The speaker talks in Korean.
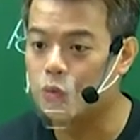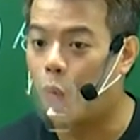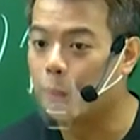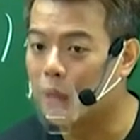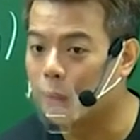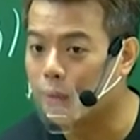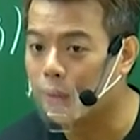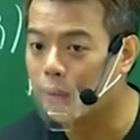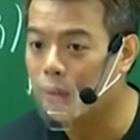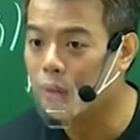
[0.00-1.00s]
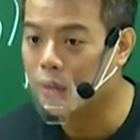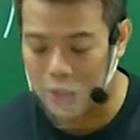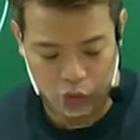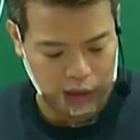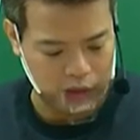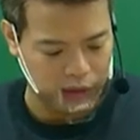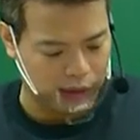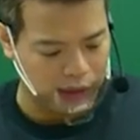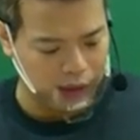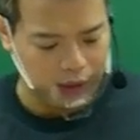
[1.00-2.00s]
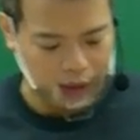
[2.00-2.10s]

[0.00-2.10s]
수가 없다고요. 이해할 수 있겠지?